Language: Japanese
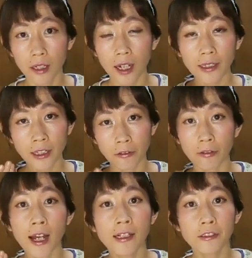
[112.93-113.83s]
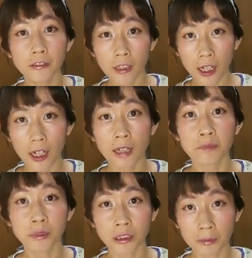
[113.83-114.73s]
肌の弾力が
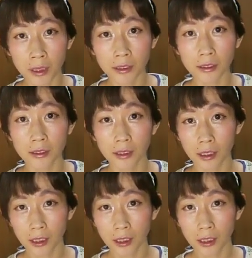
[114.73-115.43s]
アップします